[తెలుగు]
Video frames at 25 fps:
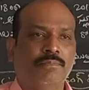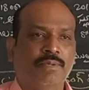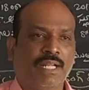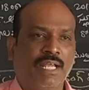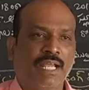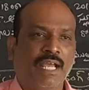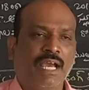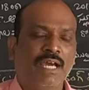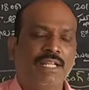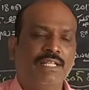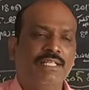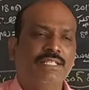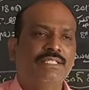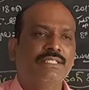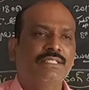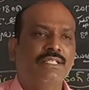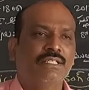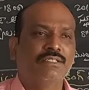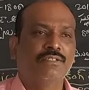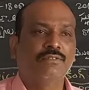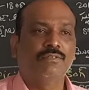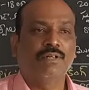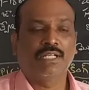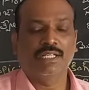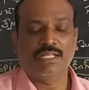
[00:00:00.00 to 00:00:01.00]

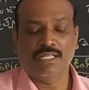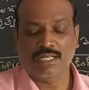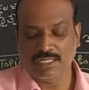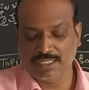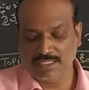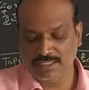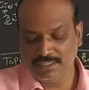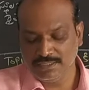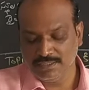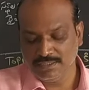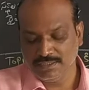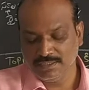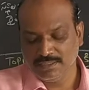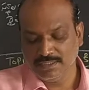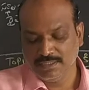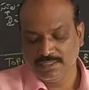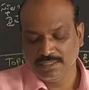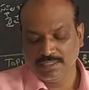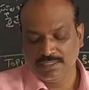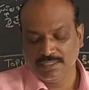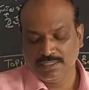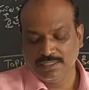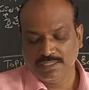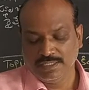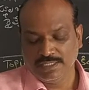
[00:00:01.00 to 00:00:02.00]
ప్రయాణించినందువలన
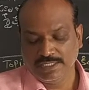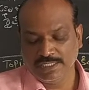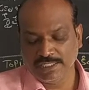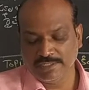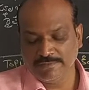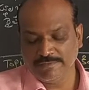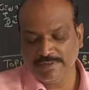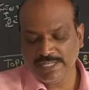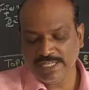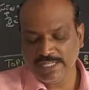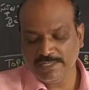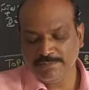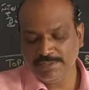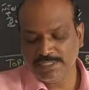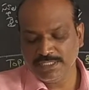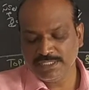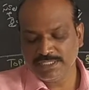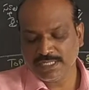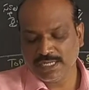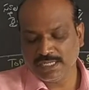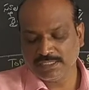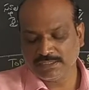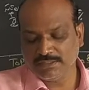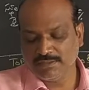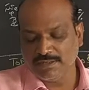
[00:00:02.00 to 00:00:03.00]
ఇరవై ఎనిమిది
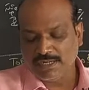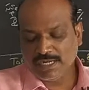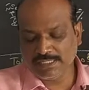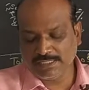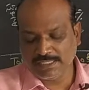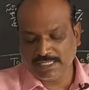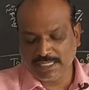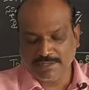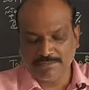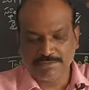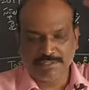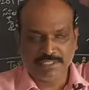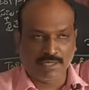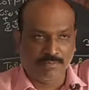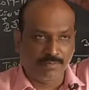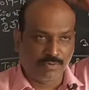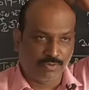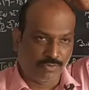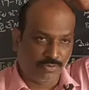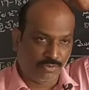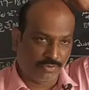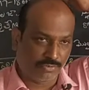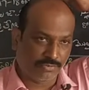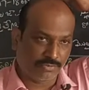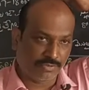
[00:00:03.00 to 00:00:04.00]
శాతం ఆదాయం
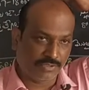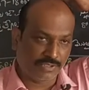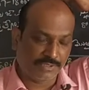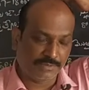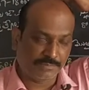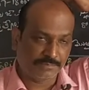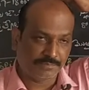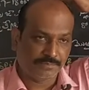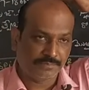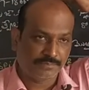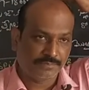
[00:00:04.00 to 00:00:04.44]
సమకూరుతుంది